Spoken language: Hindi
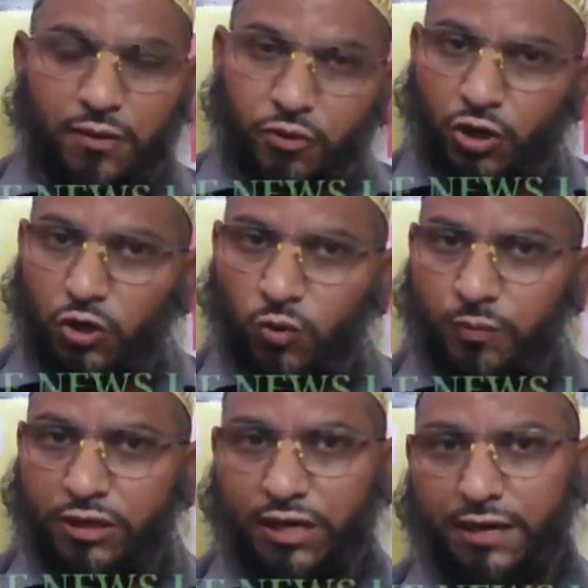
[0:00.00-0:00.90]
अंदरूनी
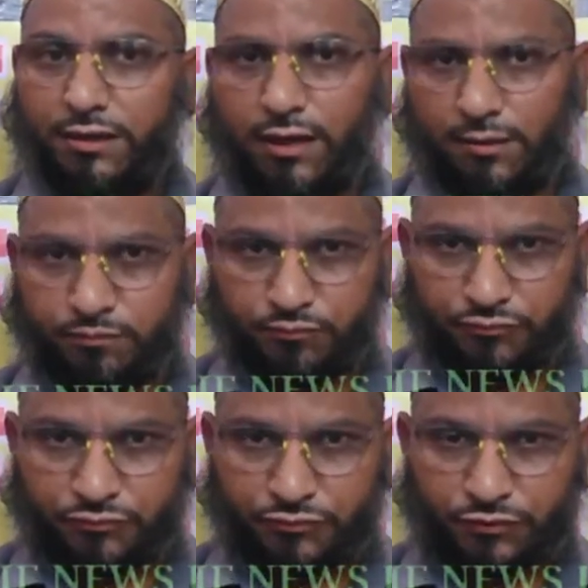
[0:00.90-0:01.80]
रूप में जारी था
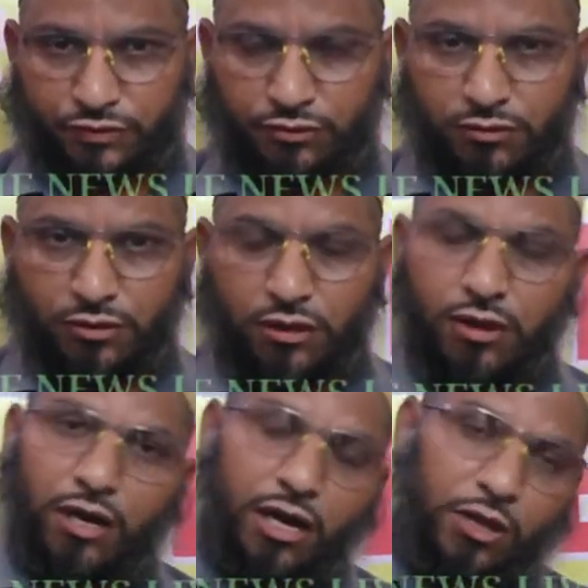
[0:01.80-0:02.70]

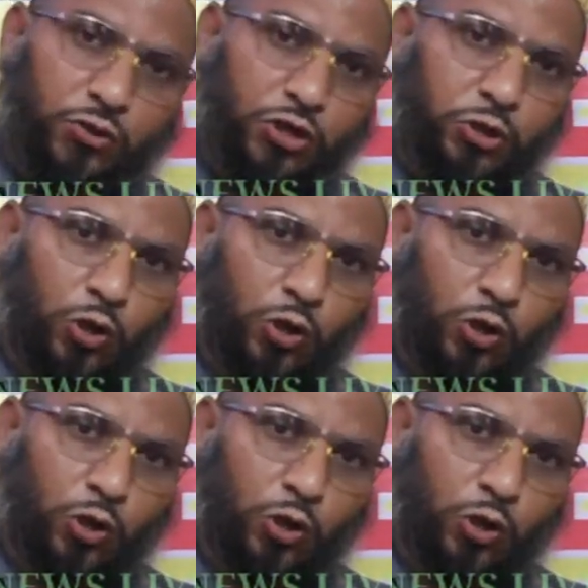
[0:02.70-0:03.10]
अंदरूनी